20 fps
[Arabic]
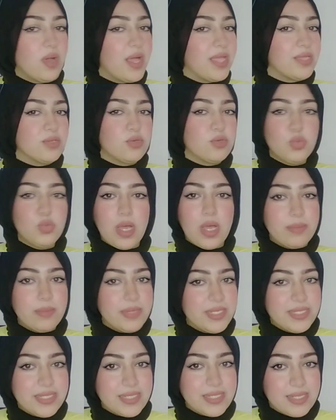هيكونوا
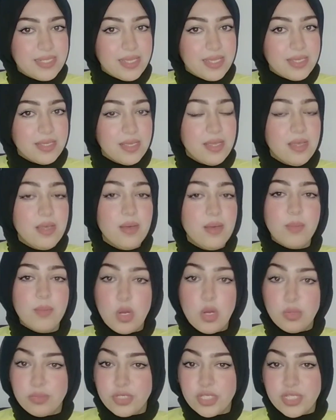عاملين إزاي ما
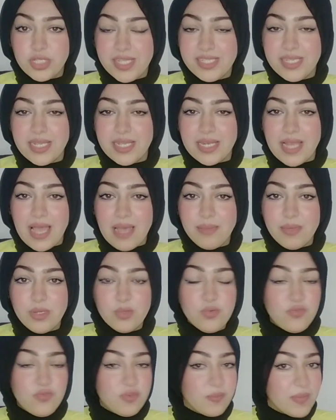هو مش ناس اللي عملوا في